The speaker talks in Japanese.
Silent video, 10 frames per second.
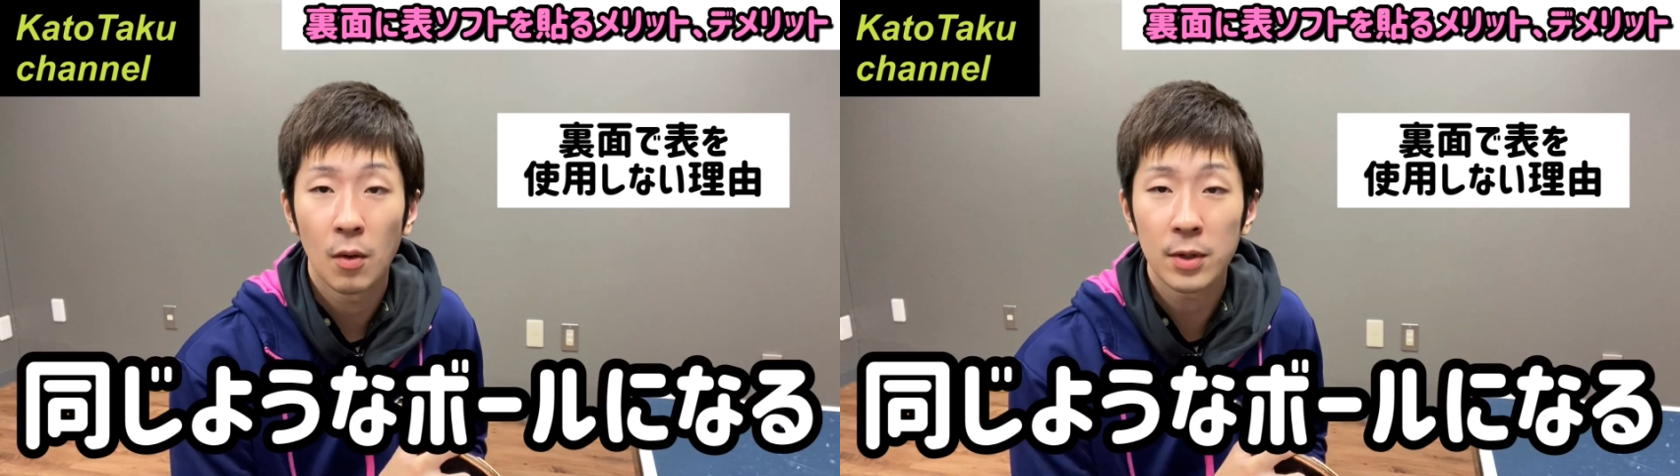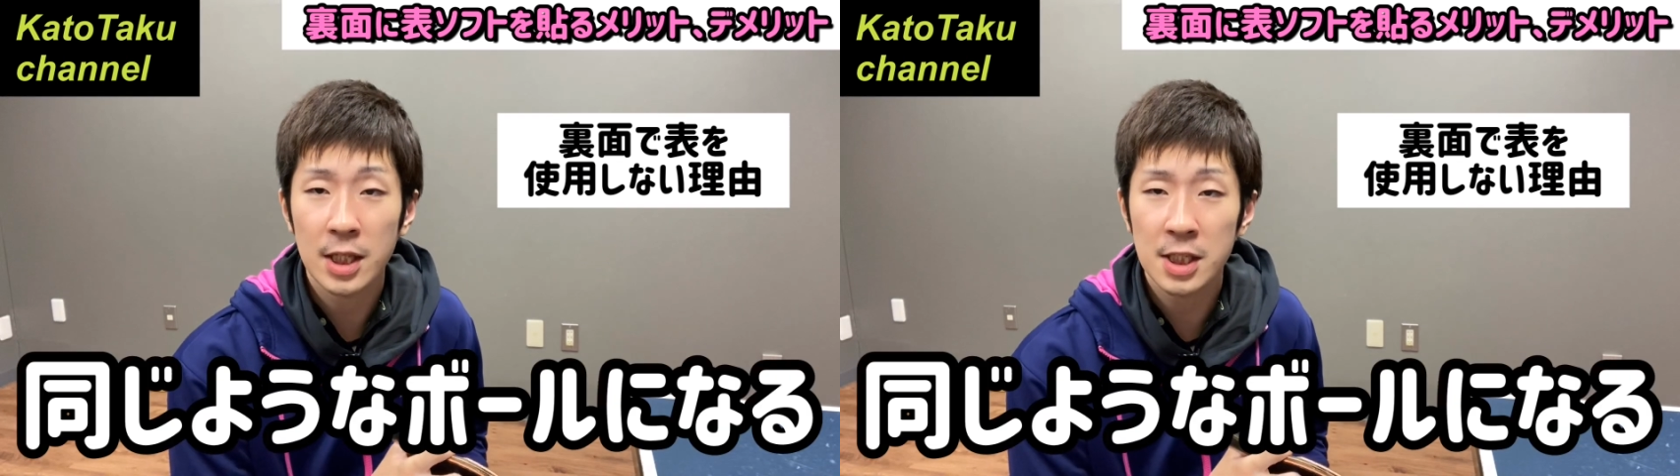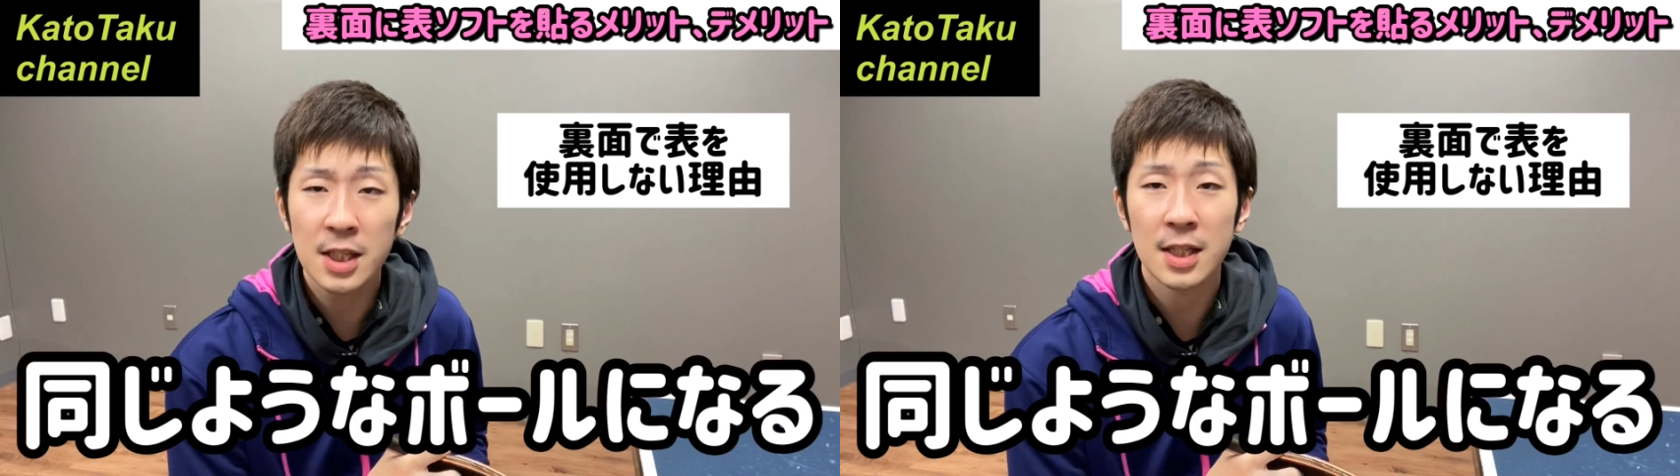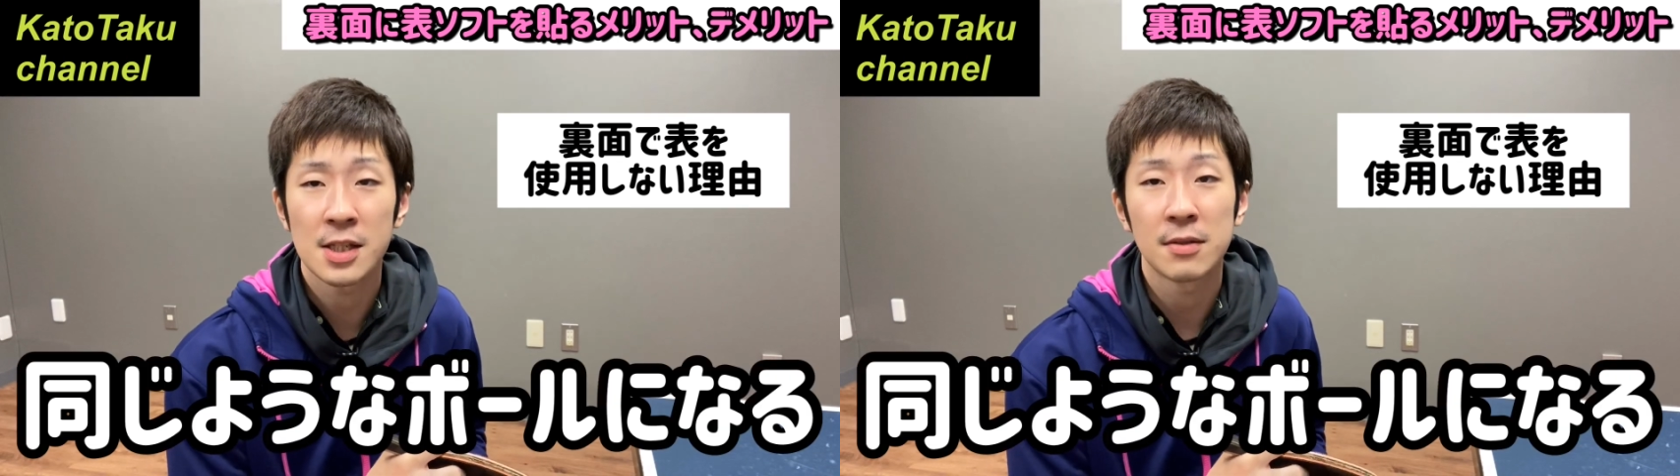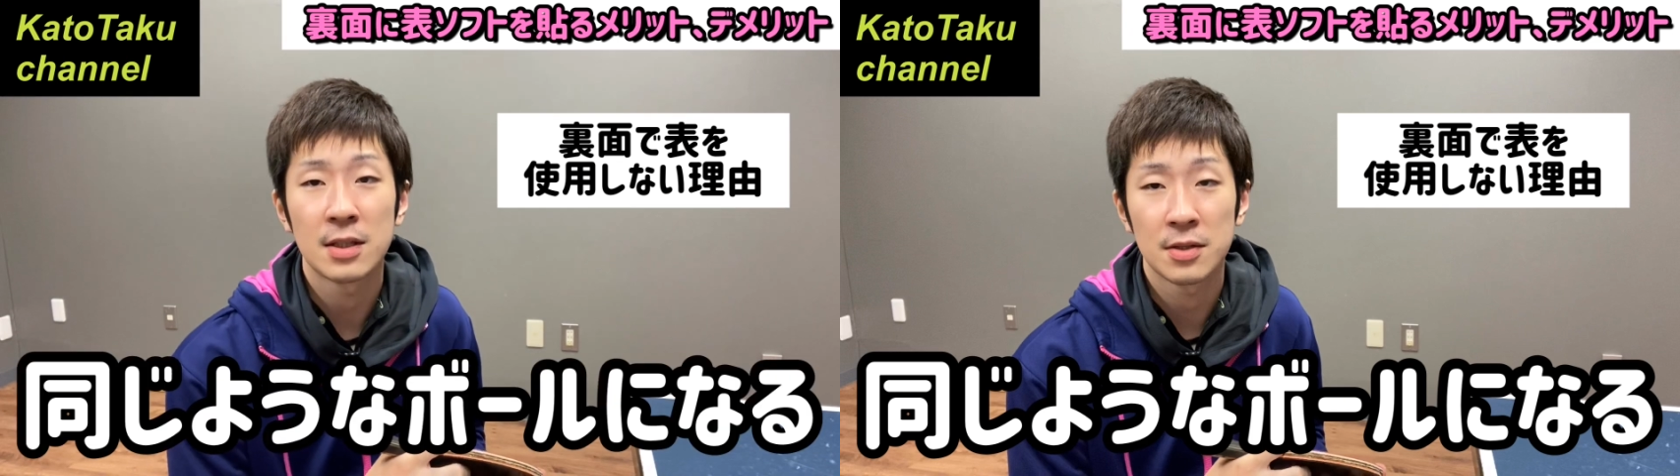同じになっ
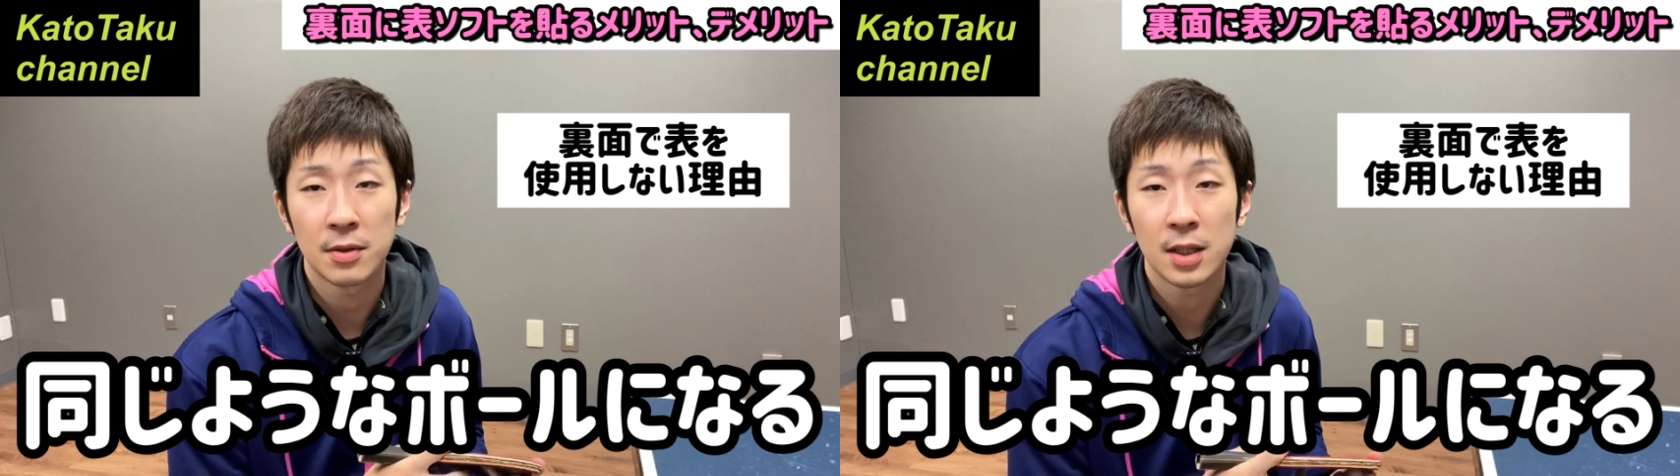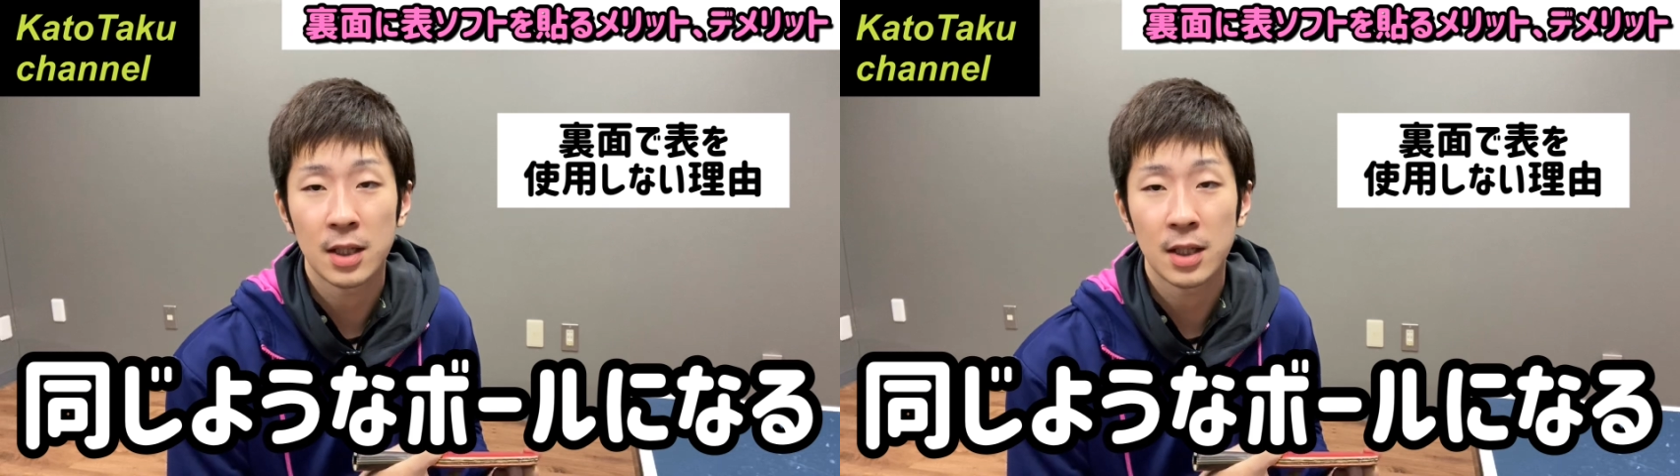ちゃうんですよね